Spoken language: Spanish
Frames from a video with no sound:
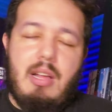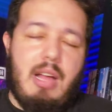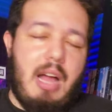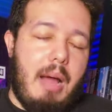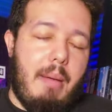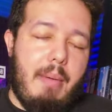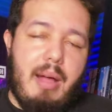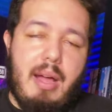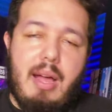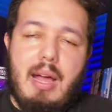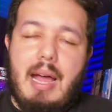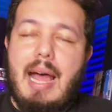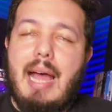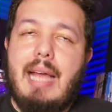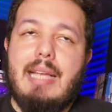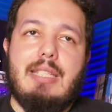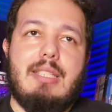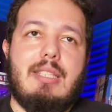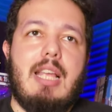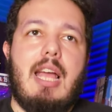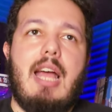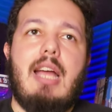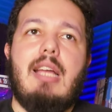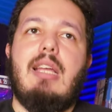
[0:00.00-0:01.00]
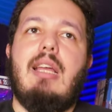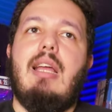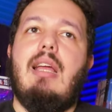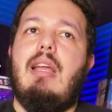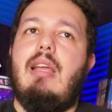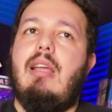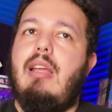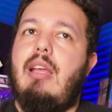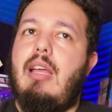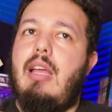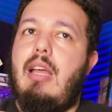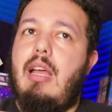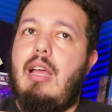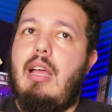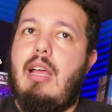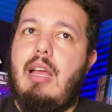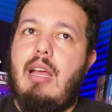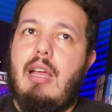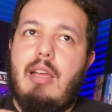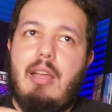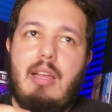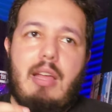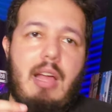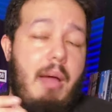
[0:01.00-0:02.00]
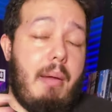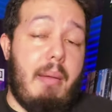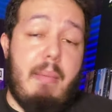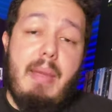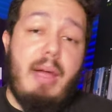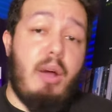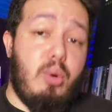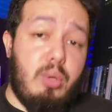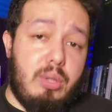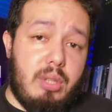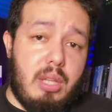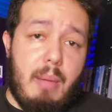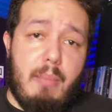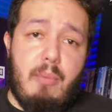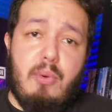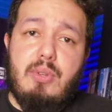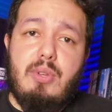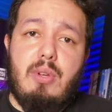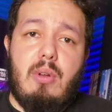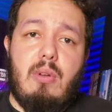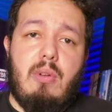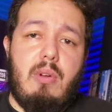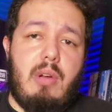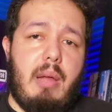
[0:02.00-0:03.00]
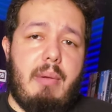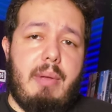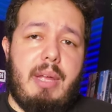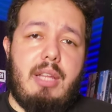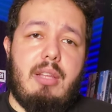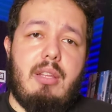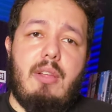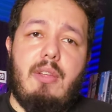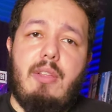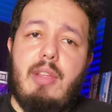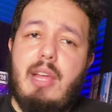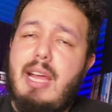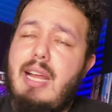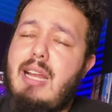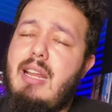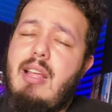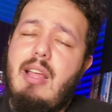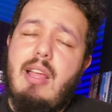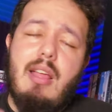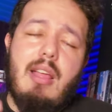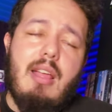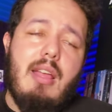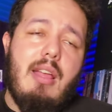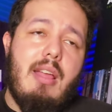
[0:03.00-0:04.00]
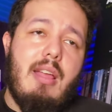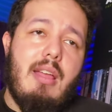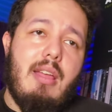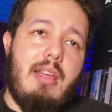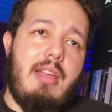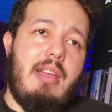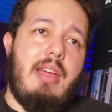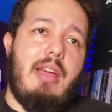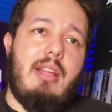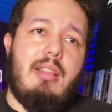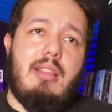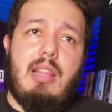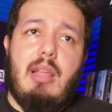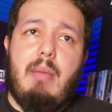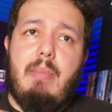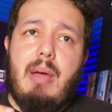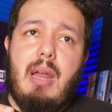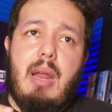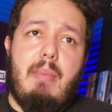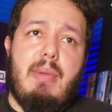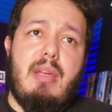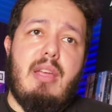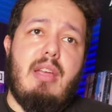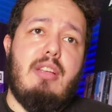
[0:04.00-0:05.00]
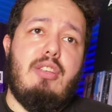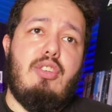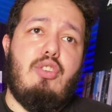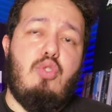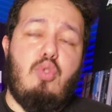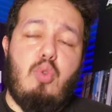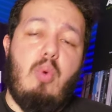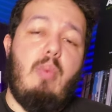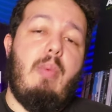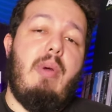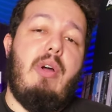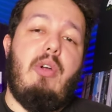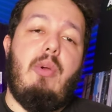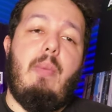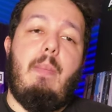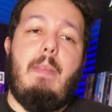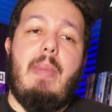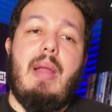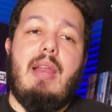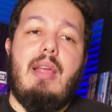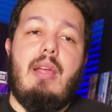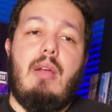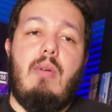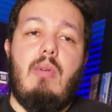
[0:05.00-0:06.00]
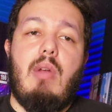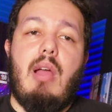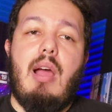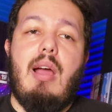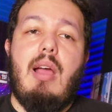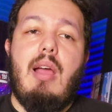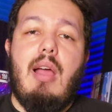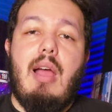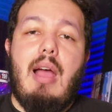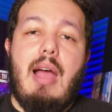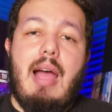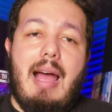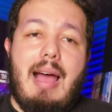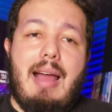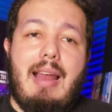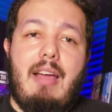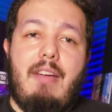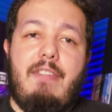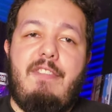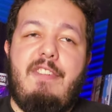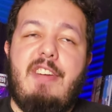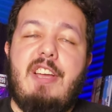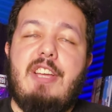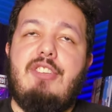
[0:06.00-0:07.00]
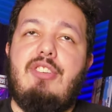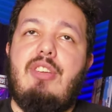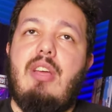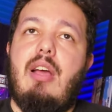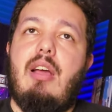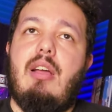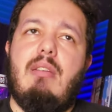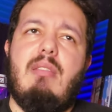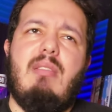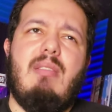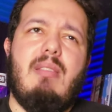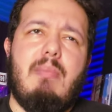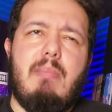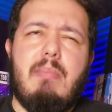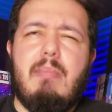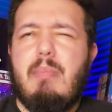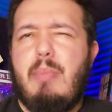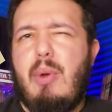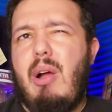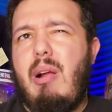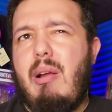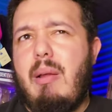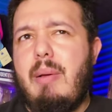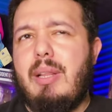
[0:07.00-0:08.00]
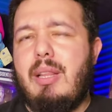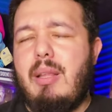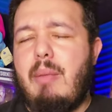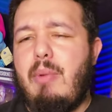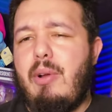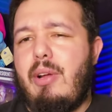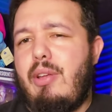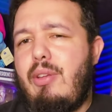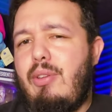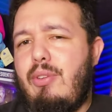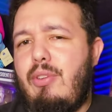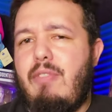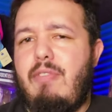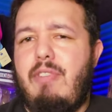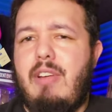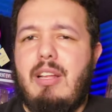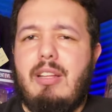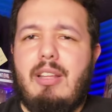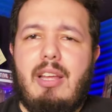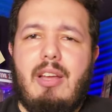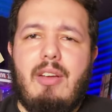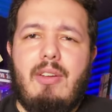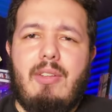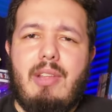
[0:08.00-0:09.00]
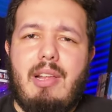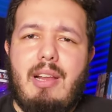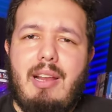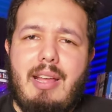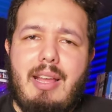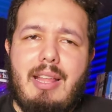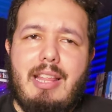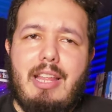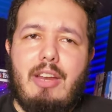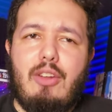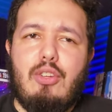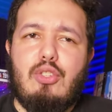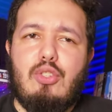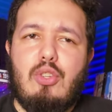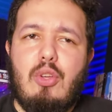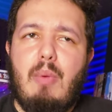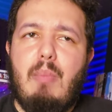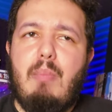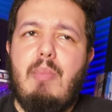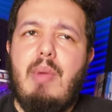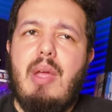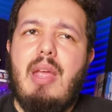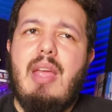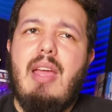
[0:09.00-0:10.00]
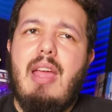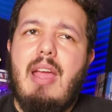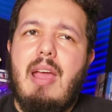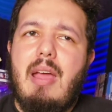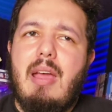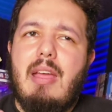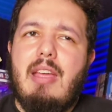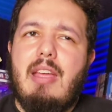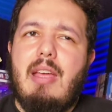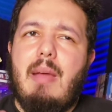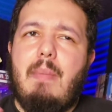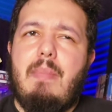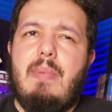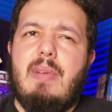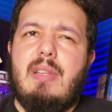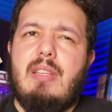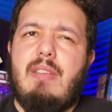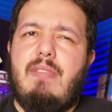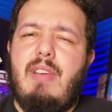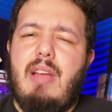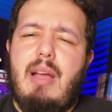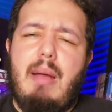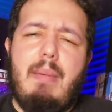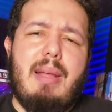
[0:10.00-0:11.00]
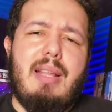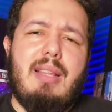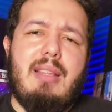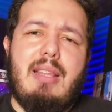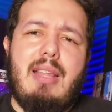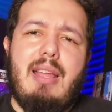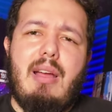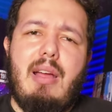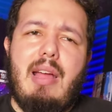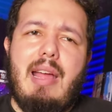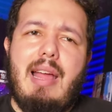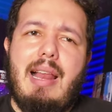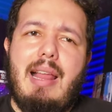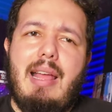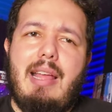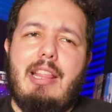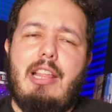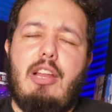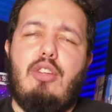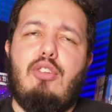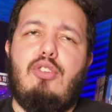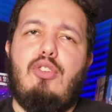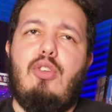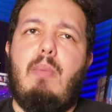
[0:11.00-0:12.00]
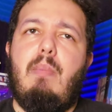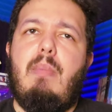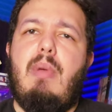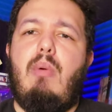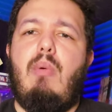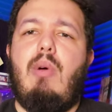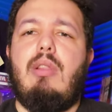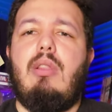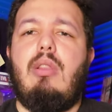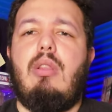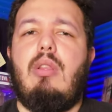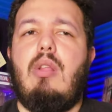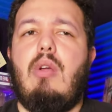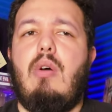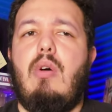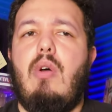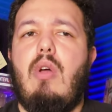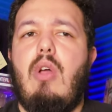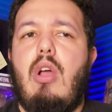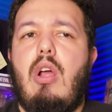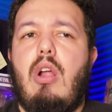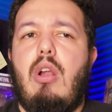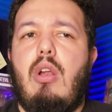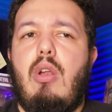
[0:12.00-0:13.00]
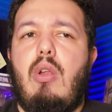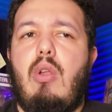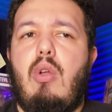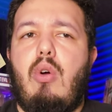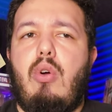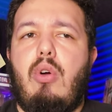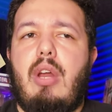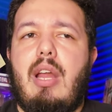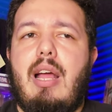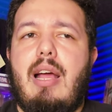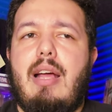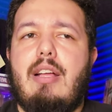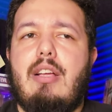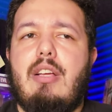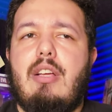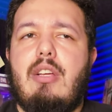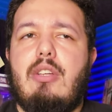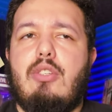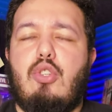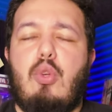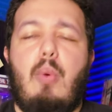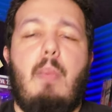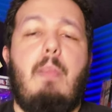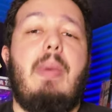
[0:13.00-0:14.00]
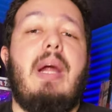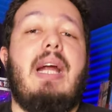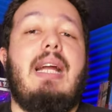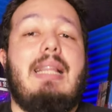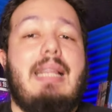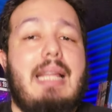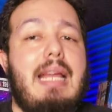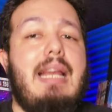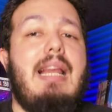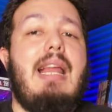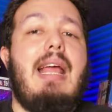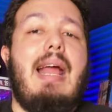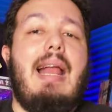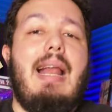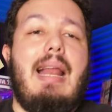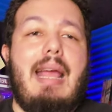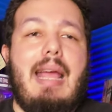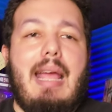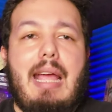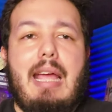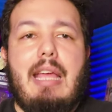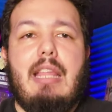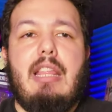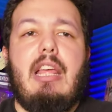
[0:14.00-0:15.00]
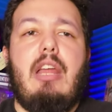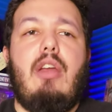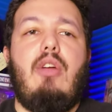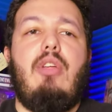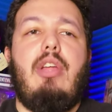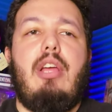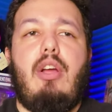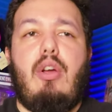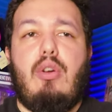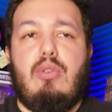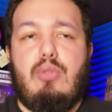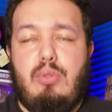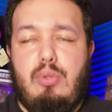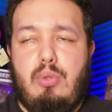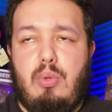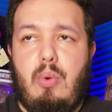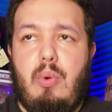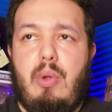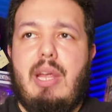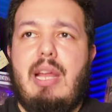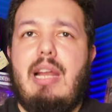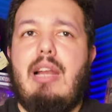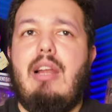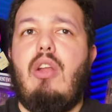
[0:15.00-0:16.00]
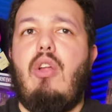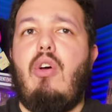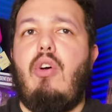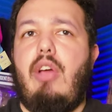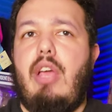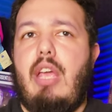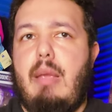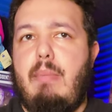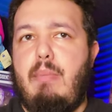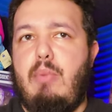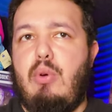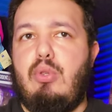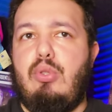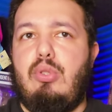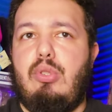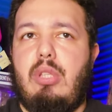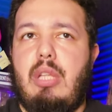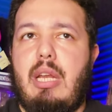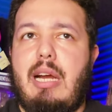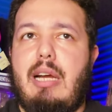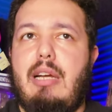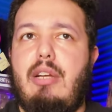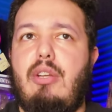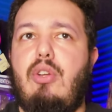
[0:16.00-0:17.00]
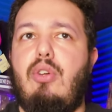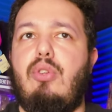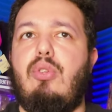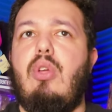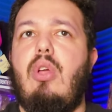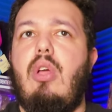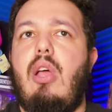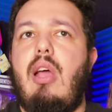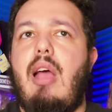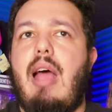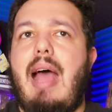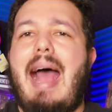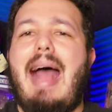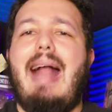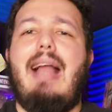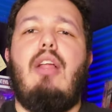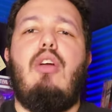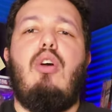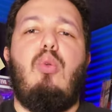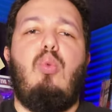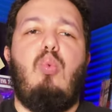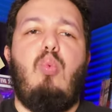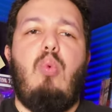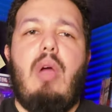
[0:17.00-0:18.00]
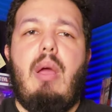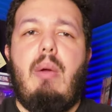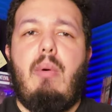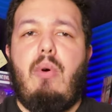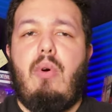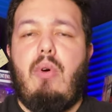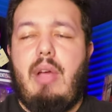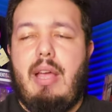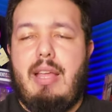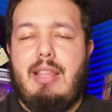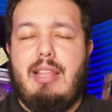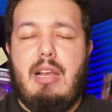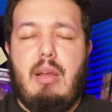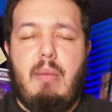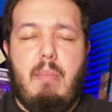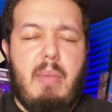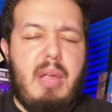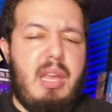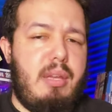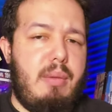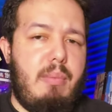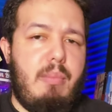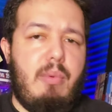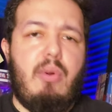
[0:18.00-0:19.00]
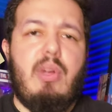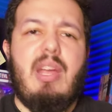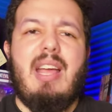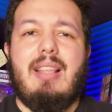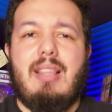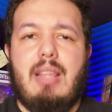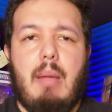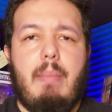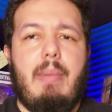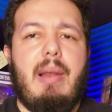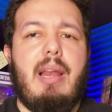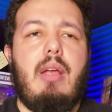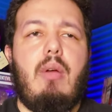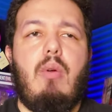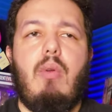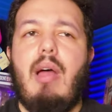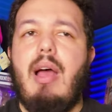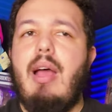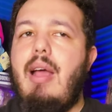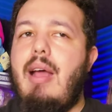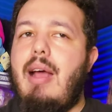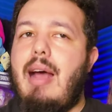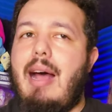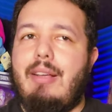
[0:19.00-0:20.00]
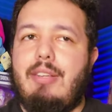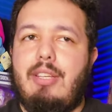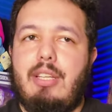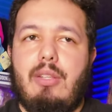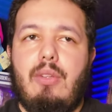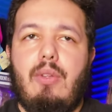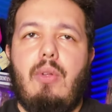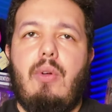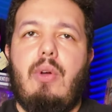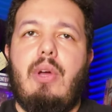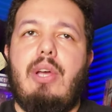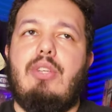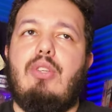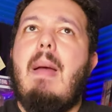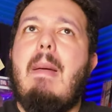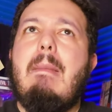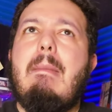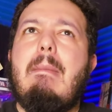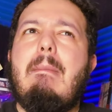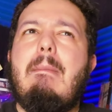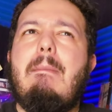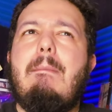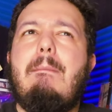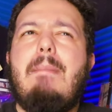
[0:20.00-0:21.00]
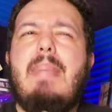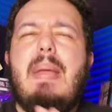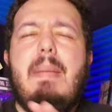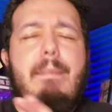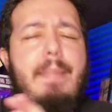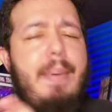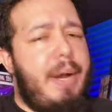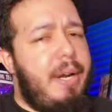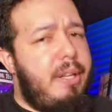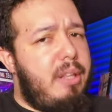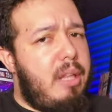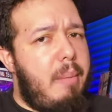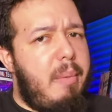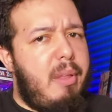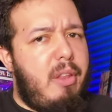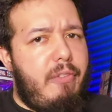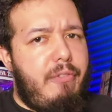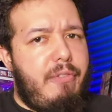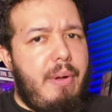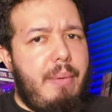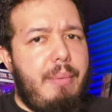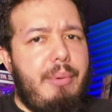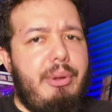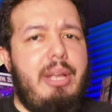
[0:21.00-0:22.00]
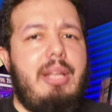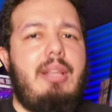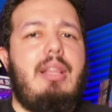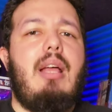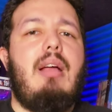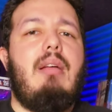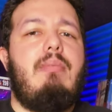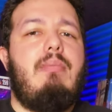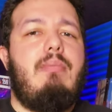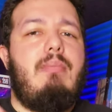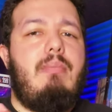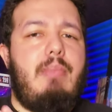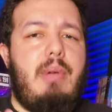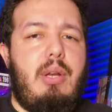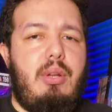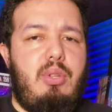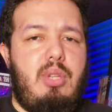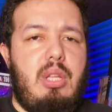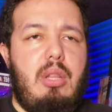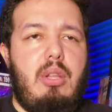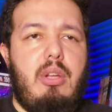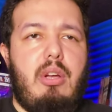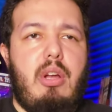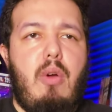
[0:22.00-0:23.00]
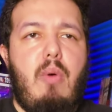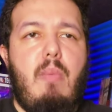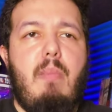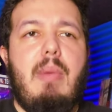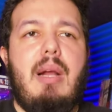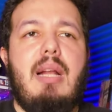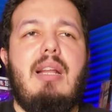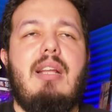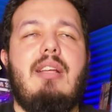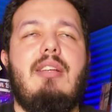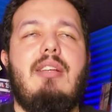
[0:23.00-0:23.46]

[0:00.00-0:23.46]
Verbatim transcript: ama a Isaac a mí me gusta mucho lo que he visto de él y esta para mí es su mejor película a la fecha, probablemente porque yo soy fanático del género zombie y específicamente el género zombie cuando logra subvertir el género, desconstruirlo y mostrarnos algo nuevo en el mismo y esta película hace todo eso. Mi parte menos favorita, pero entiendo que es un mal